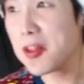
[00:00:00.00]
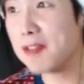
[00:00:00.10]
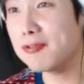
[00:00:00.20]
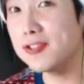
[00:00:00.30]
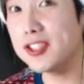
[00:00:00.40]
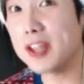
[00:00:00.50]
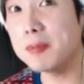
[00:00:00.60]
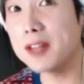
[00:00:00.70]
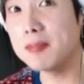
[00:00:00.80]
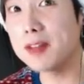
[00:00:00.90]
굳이
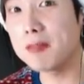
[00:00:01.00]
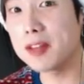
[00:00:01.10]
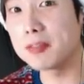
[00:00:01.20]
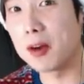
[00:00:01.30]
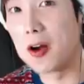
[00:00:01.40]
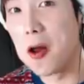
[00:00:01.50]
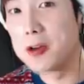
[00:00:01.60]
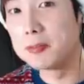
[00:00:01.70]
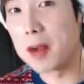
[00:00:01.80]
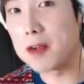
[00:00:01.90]
333개 막
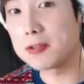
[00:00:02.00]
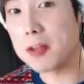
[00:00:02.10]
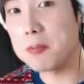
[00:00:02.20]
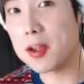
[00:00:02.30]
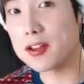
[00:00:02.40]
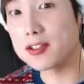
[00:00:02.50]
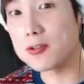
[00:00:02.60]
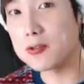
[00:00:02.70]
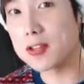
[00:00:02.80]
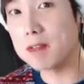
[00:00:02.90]
말고 300개
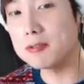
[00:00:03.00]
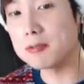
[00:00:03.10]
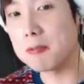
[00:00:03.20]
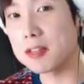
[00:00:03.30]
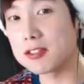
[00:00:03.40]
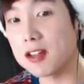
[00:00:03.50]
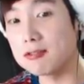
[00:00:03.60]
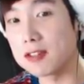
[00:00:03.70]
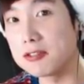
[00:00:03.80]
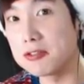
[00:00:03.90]
쏘고 33개 쏴도
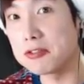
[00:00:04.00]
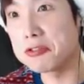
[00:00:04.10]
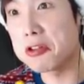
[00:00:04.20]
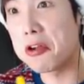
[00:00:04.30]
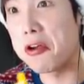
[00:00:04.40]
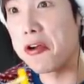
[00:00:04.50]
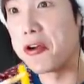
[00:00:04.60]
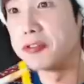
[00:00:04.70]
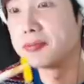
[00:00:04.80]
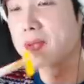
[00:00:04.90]
됐었는데
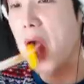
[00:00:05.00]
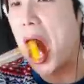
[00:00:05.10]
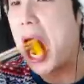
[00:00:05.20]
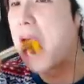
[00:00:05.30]
나 음. 어.